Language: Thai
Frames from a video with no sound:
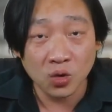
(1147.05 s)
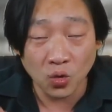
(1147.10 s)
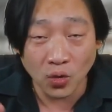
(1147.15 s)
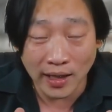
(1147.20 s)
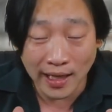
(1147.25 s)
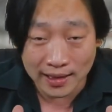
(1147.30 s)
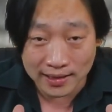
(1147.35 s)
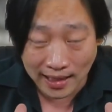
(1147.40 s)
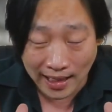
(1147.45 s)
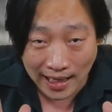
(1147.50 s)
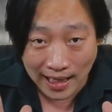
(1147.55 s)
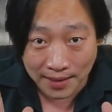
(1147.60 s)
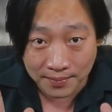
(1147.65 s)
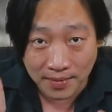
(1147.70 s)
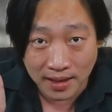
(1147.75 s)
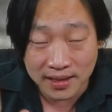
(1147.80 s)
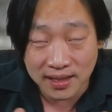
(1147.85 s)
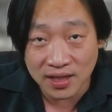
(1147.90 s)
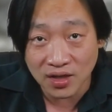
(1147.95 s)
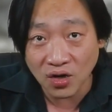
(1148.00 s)
ตัวเลขถัง
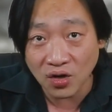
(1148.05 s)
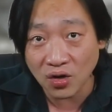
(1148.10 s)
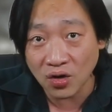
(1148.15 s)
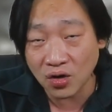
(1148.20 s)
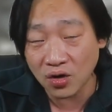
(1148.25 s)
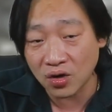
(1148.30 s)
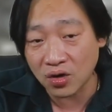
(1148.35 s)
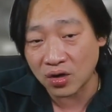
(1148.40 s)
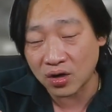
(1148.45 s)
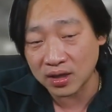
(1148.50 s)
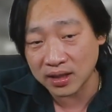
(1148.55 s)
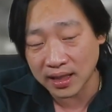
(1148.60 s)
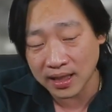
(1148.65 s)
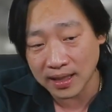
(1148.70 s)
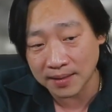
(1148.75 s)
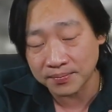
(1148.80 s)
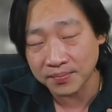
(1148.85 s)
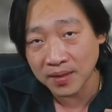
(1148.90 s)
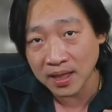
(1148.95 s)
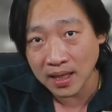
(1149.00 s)
บางยี่ห้อนะ
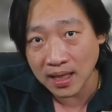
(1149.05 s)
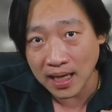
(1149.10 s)
ครับ